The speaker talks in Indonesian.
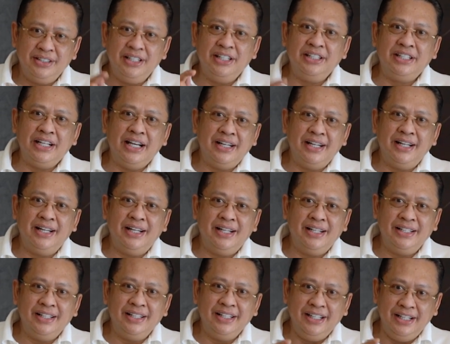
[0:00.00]
di channel
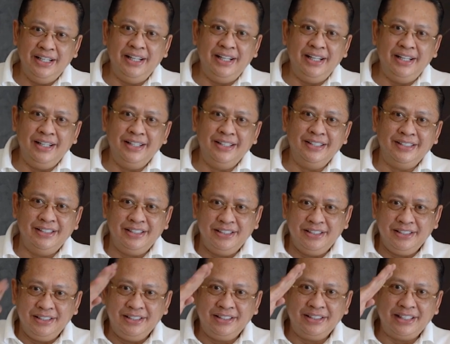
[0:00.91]
ini.
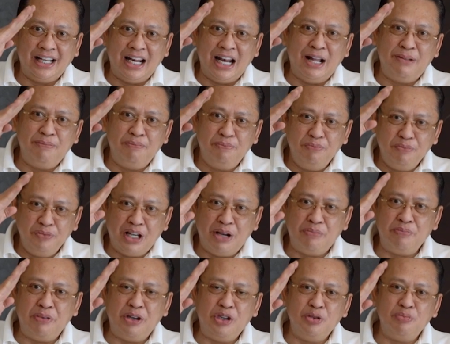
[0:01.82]
Salam,
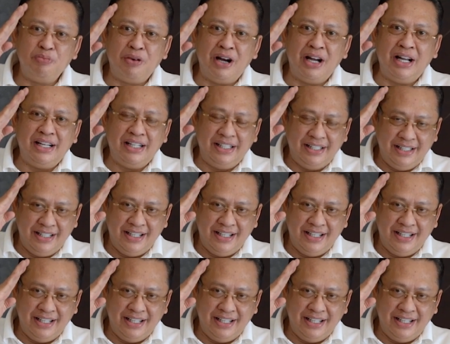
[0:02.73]
sampai jumpa